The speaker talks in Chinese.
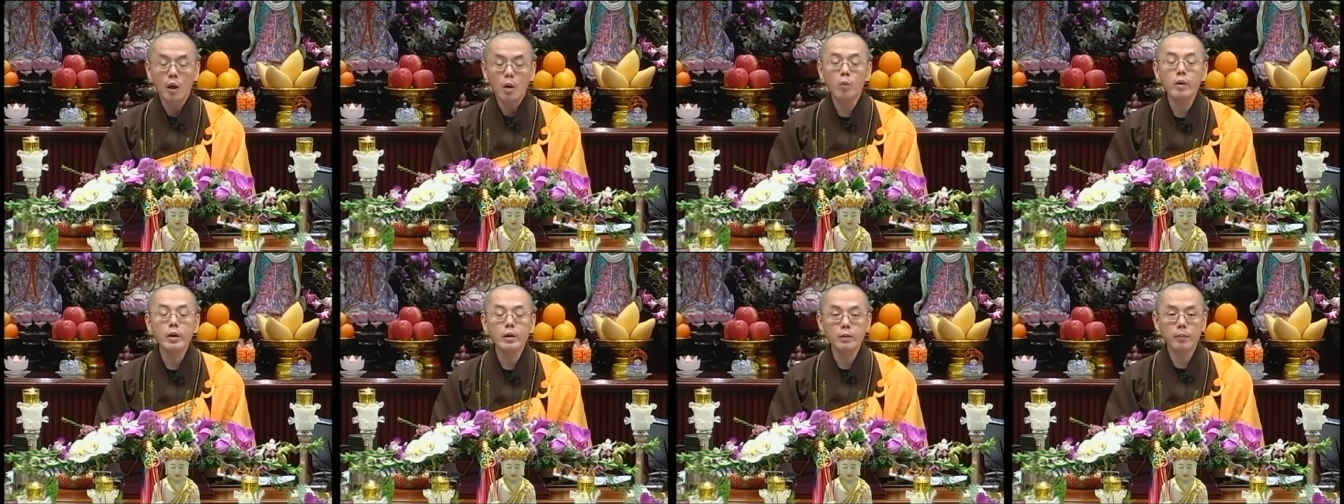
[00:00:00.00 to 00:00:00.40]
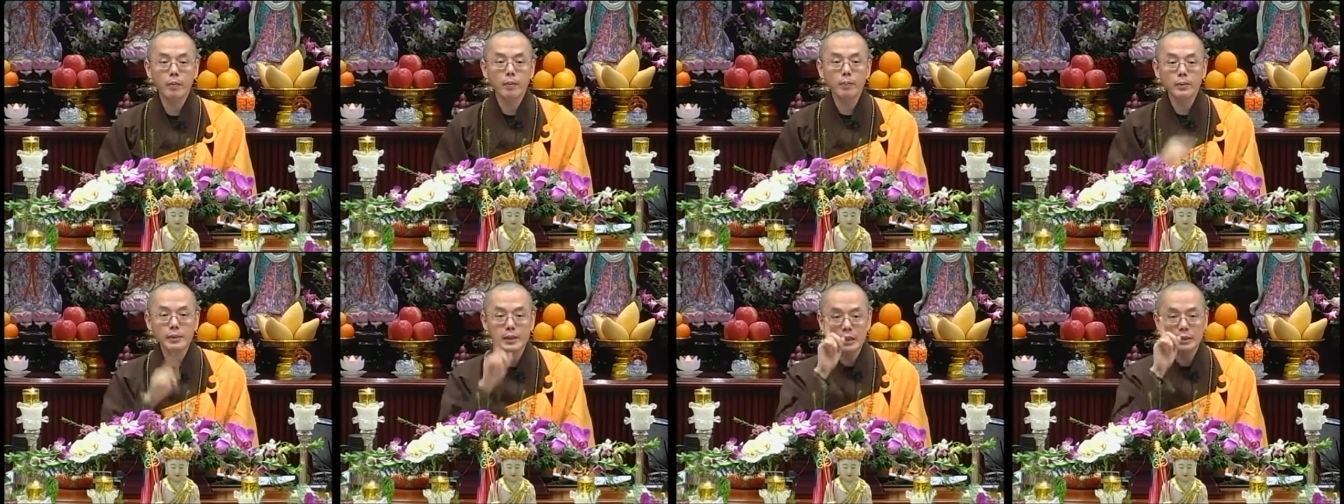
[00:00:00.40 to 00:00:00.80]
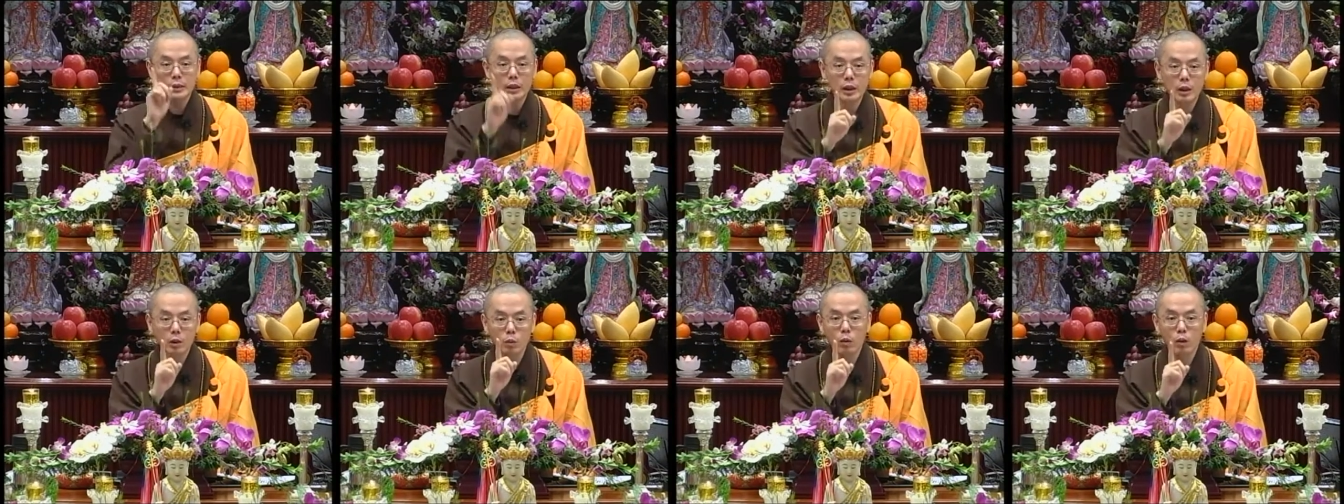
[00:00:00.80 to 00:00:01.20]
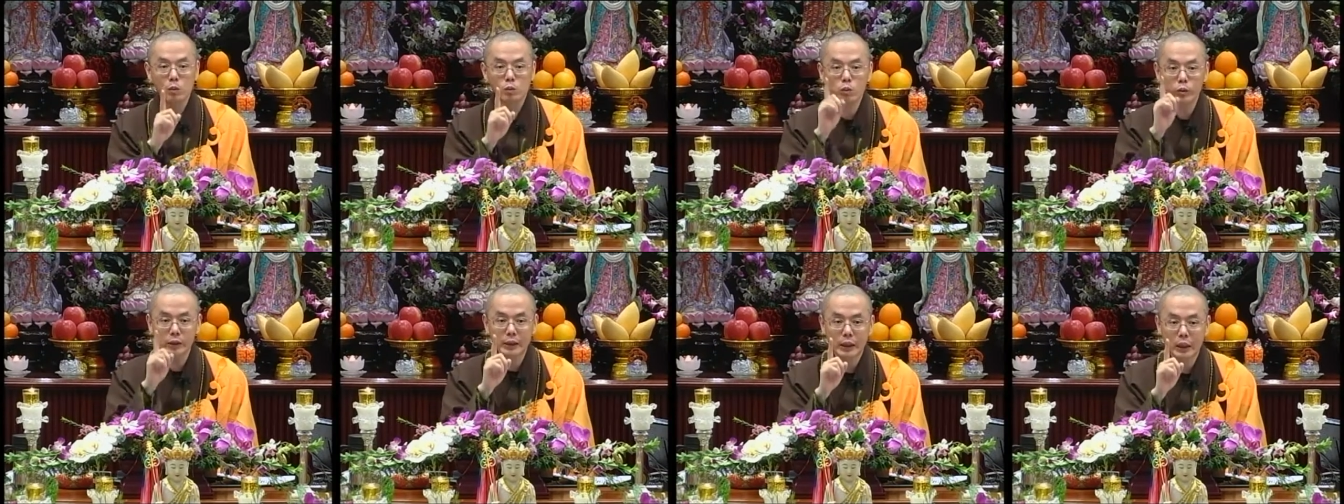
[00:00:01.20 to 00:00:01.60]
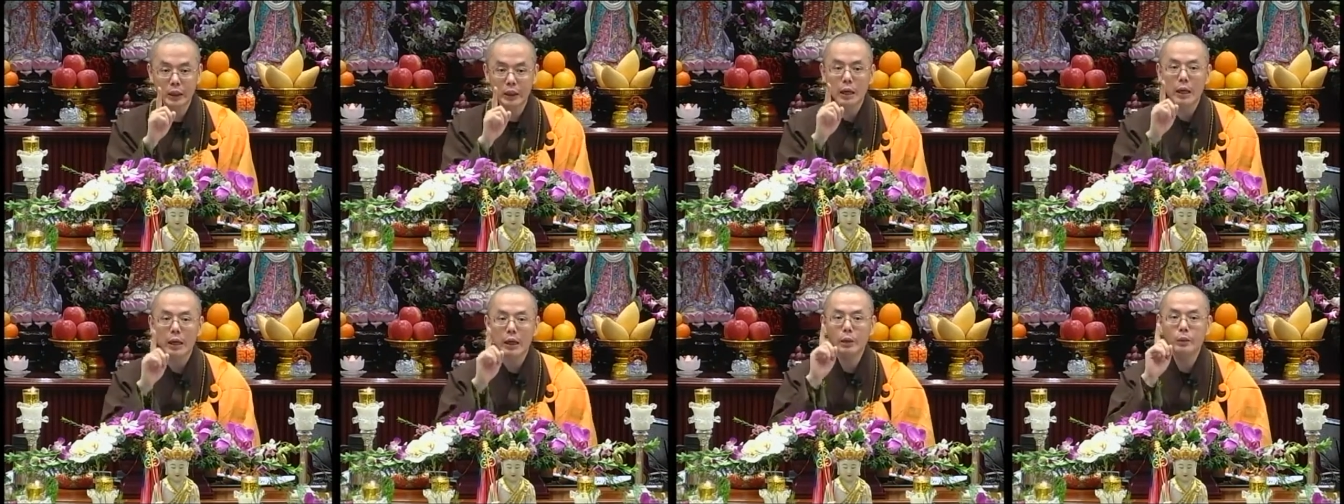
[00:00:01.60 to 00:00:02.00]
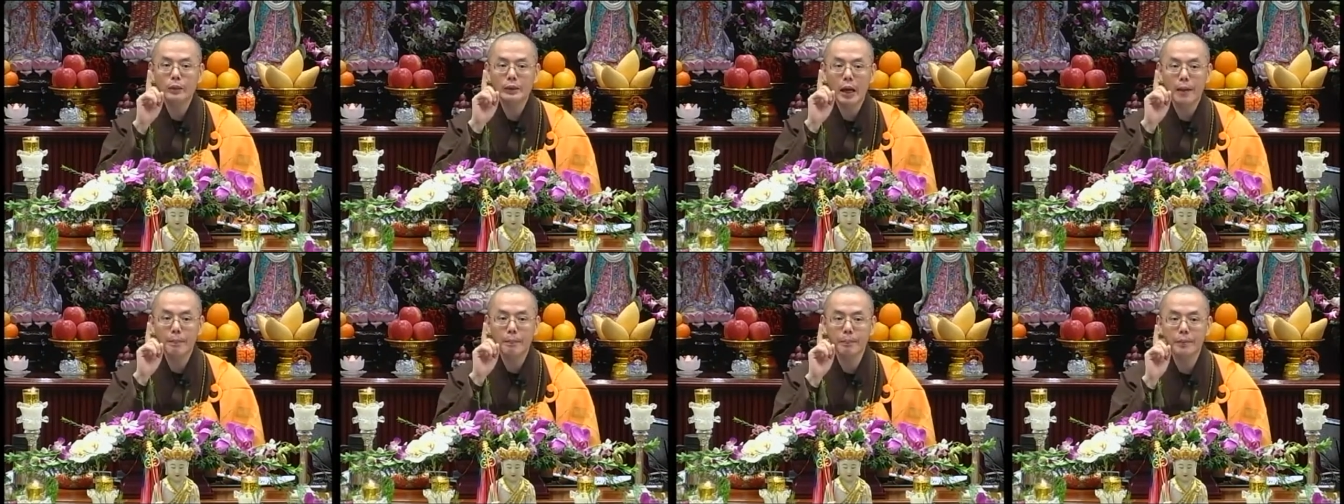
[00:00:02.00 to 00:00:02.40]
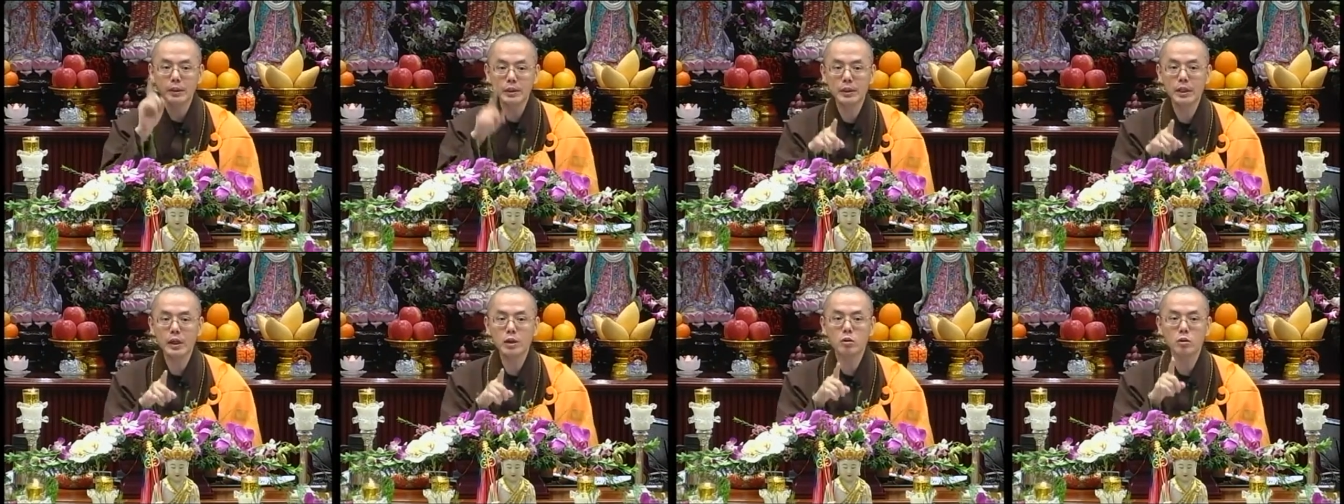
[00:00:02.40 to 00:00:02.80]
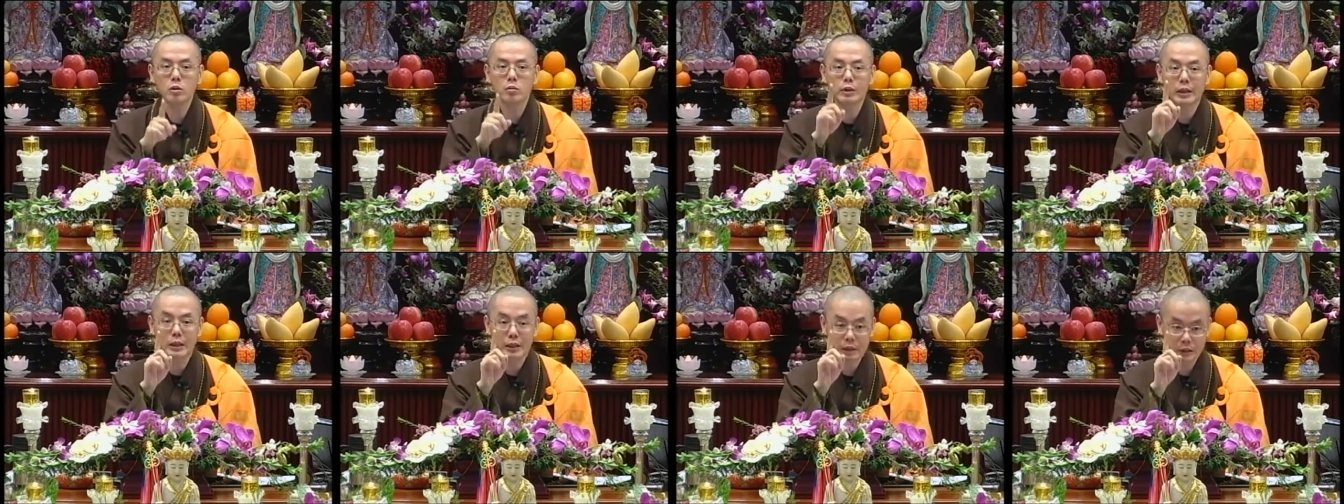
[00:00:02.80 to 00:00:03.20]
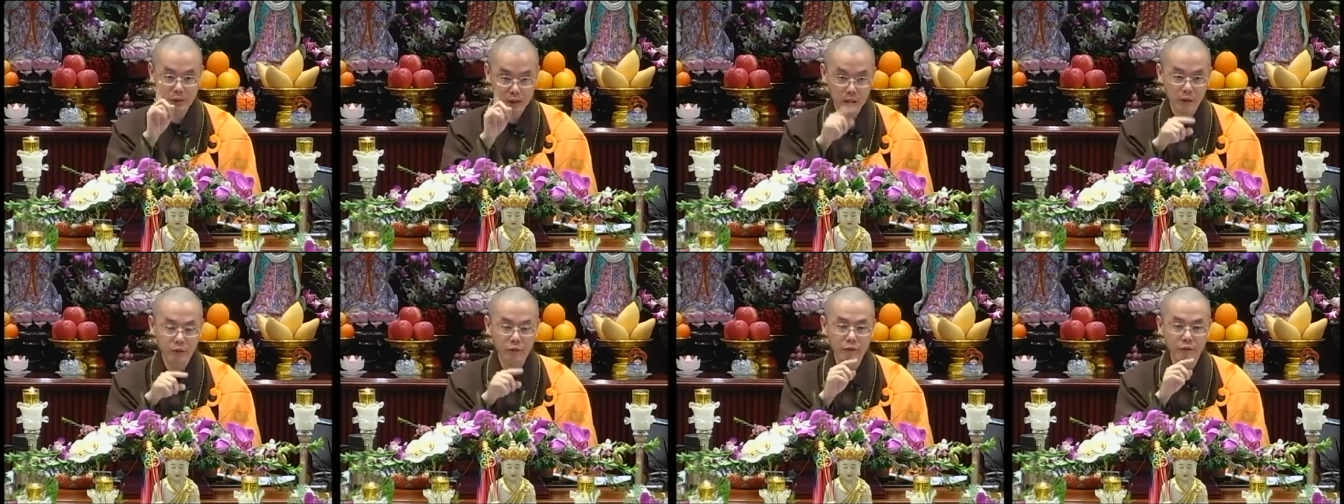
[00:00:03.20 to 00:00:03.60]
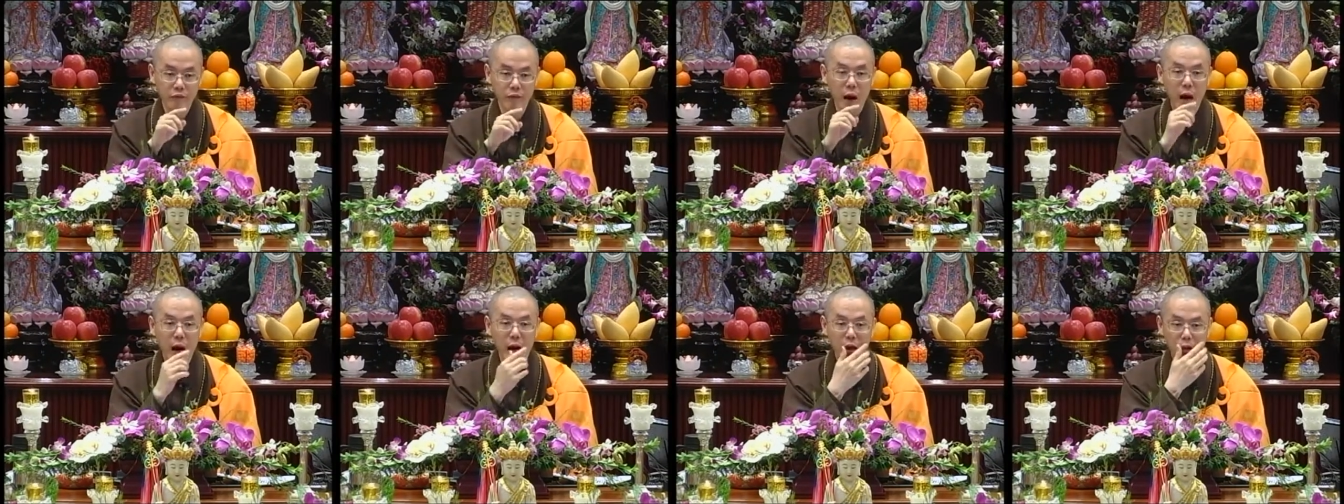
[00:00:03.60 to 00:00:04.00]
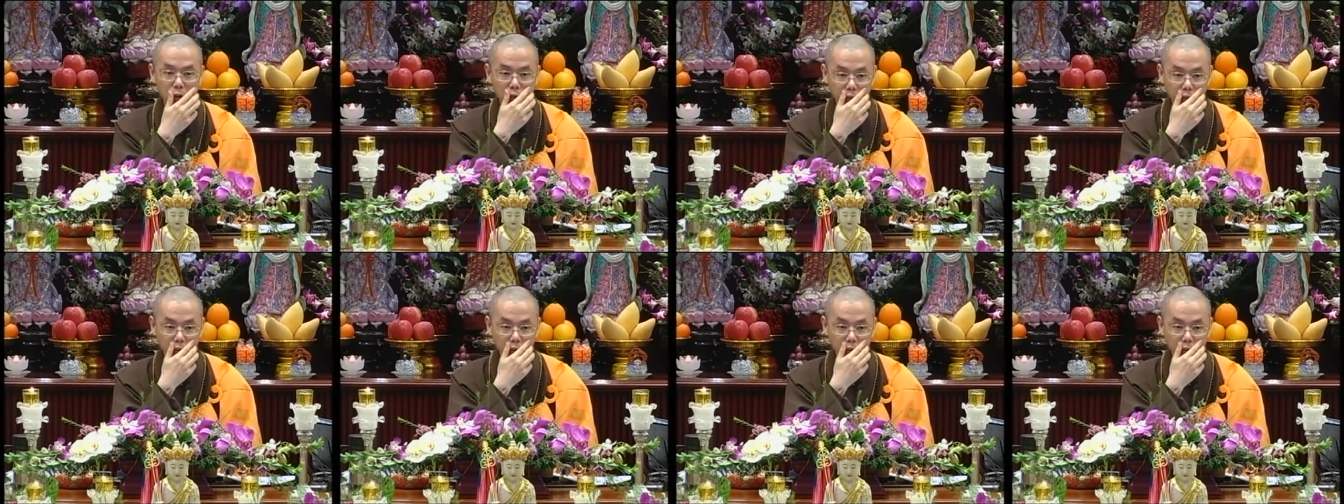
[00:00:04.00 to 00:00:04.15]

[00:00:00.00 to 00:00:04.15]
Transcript: 为什么不相信因果？注意听，因为他不接受你的惩罚。